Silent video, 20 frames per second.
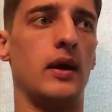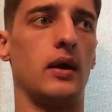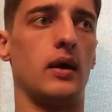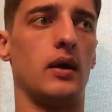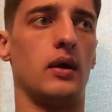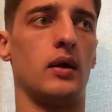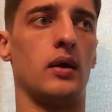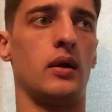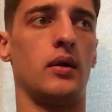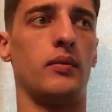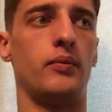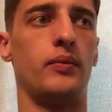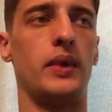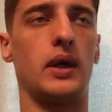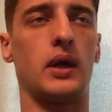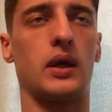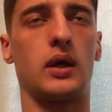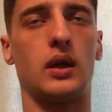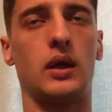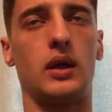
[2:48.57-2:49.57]
э,
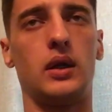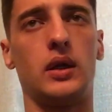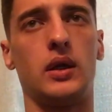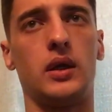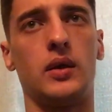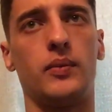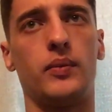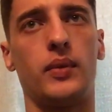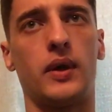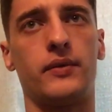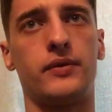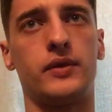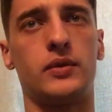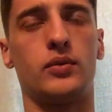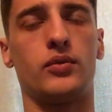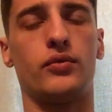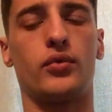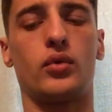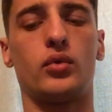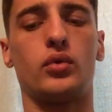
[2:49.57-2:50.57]
бегали по
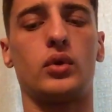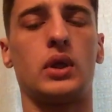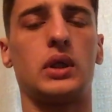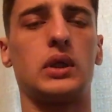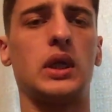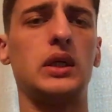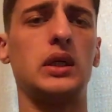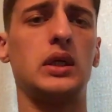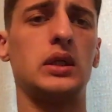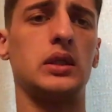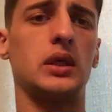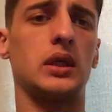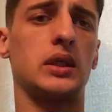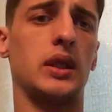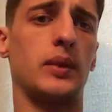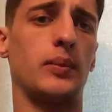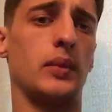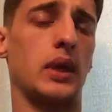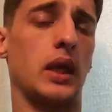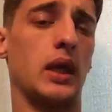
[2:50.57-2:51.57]
всему фронту атаки,
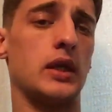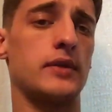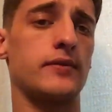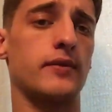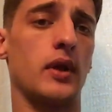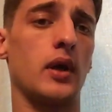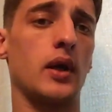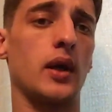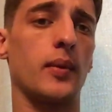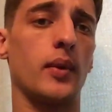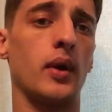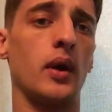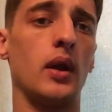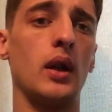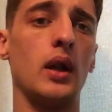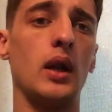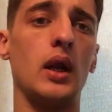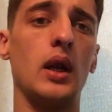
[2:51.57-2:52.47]
иногда менялись флангами,